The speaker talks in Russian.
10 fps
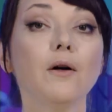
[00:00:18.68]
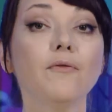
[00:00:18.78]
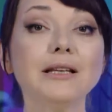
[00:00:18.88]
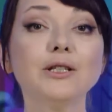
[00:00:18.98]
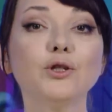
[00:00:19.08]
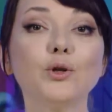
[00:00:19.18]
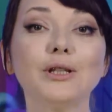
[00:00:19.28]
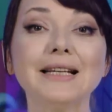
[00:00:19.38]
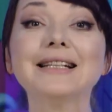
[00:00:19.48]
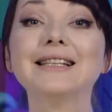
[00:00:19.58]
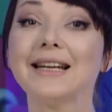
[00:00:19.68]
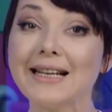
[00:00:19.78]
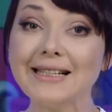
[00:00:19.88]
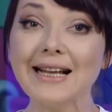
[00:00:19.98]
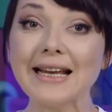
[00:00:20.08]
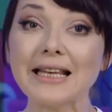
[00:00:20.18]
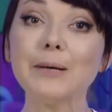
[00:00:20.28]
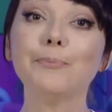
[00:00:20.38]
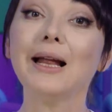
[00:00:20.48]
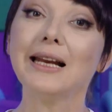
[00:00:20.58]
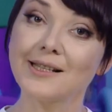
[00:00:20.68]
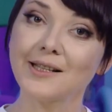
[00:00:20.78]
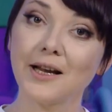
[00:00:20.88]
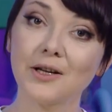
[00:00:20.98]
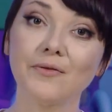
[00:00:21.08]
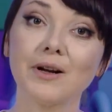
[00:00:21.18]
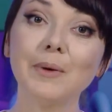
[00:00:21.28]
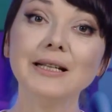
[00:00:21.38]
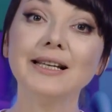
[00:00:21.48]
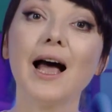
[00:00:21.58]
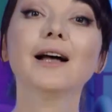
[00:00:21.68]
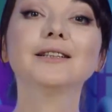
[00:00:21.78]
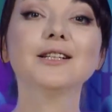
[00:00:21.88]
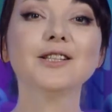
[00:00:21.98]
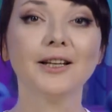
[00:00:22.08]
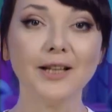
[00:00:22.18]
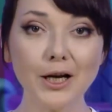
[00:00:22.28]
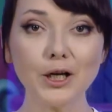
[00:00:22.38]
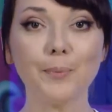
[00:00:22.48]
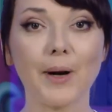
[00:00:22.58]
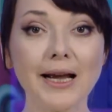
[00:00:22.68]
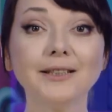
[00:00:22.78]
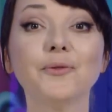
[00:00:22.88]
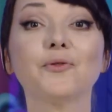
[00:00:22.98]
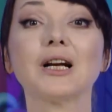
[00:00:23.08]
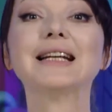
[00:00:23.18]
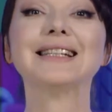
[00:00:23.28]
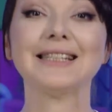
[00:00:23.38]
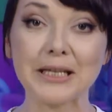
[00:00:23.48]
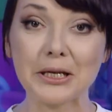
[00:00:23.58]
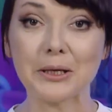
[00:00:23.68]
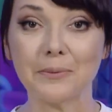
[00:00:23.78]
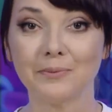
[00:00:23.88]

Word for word: Вас ждет интересная и полезная информация от национальных проектов России.